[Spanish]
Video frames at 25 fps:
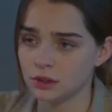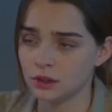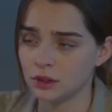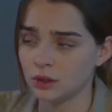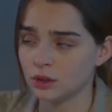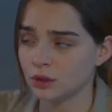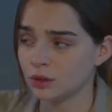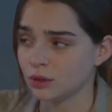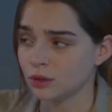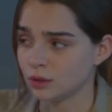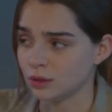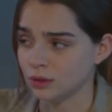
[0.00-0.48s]

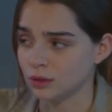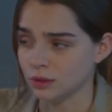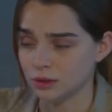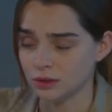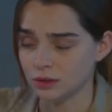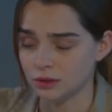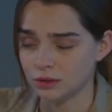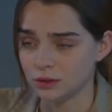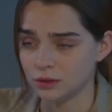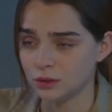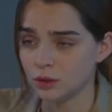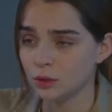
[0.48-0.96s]

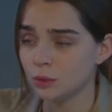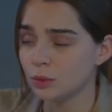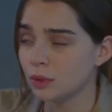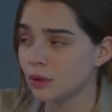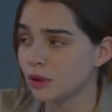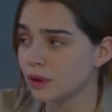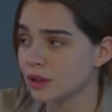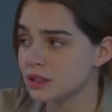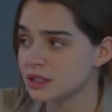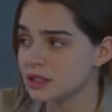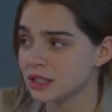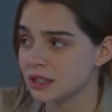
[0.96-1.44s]
No, no
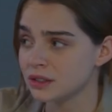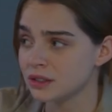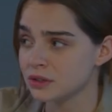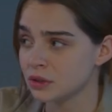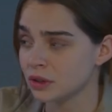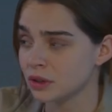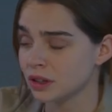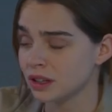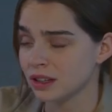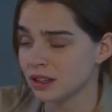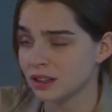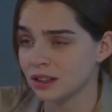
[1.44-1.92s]
puedo hacer
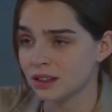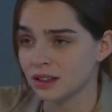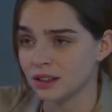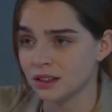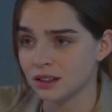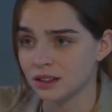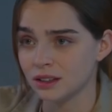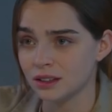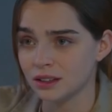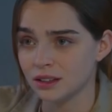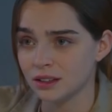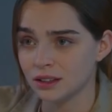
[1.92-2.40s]
eso aquí.
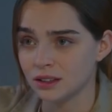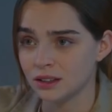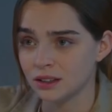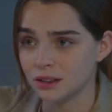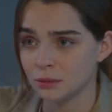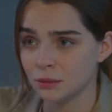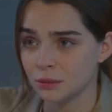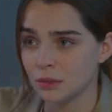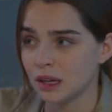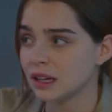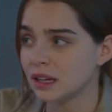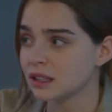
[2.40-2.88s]

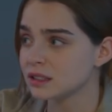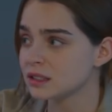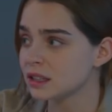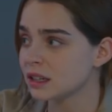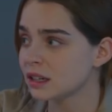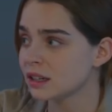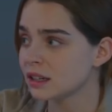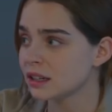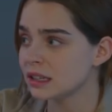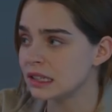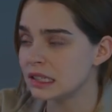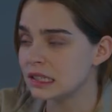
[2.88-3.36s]
Me la
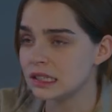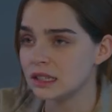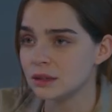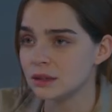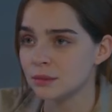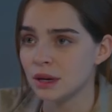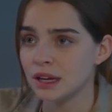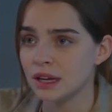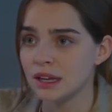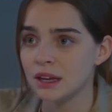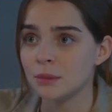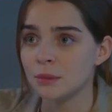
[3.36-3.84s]
echaría
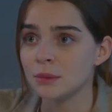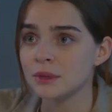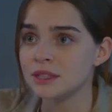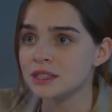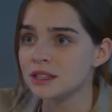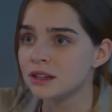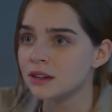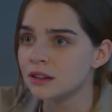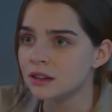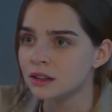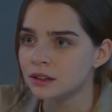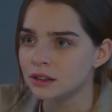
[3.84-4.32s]
encima y a
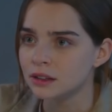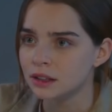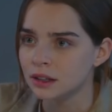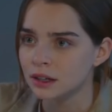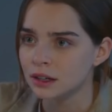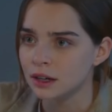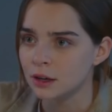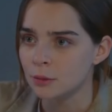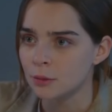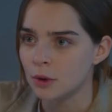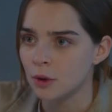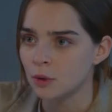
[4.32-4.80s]
pesar de
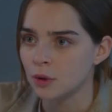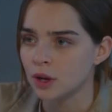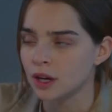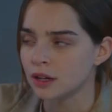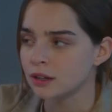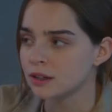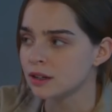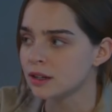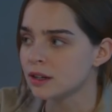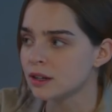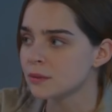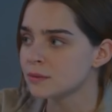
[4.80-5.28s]
tener a
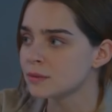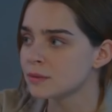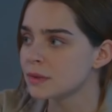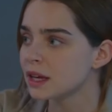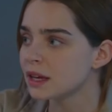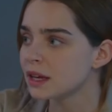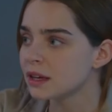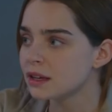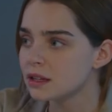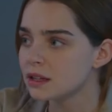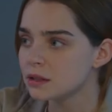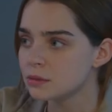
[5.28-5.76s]
Maura,
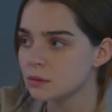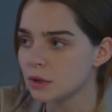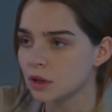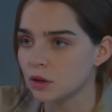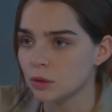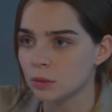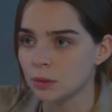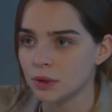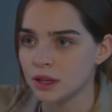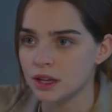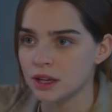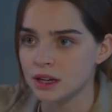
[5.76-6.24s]
ella es mi
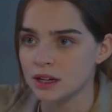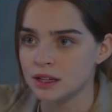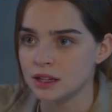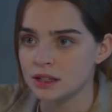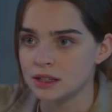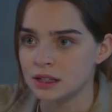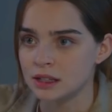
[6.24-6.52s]
compañera de